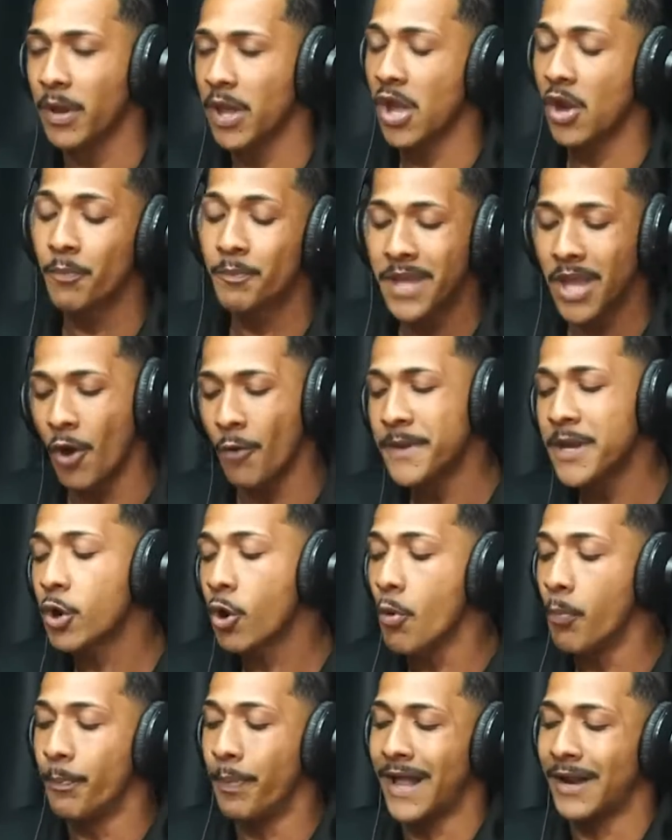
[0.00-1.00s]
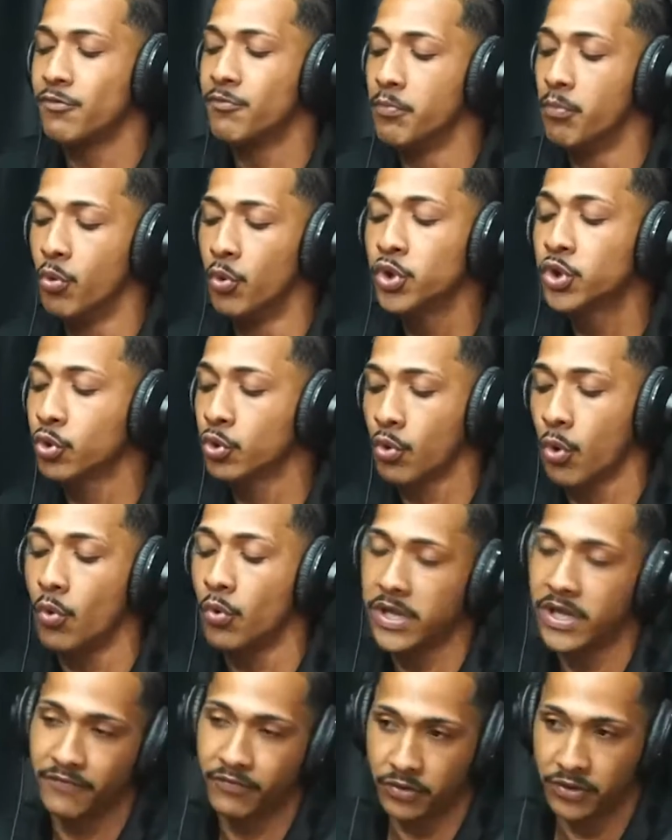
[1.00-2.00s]
De, eu, eu me comparo
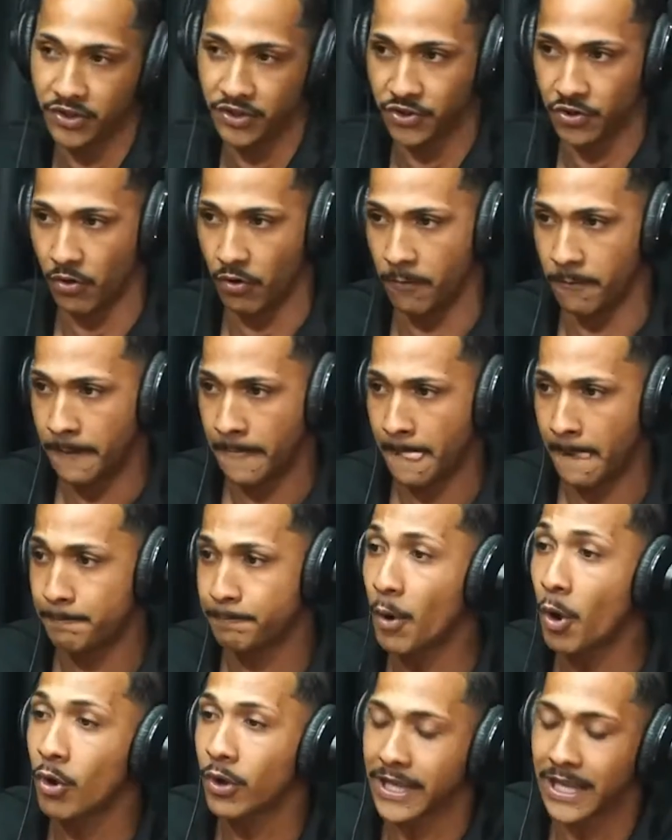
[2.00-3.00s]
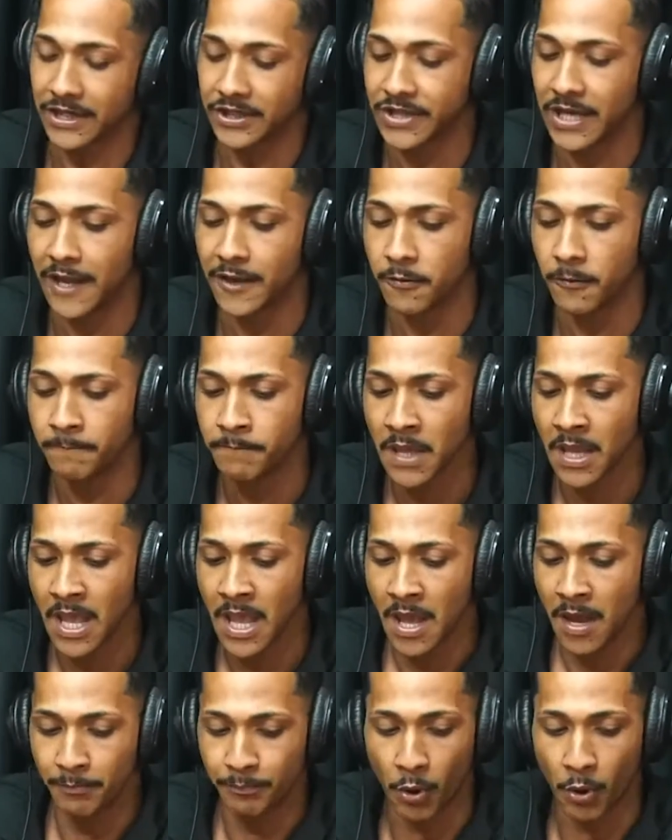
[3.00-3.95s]
muito com o livro de Jó. Por quê, Jair?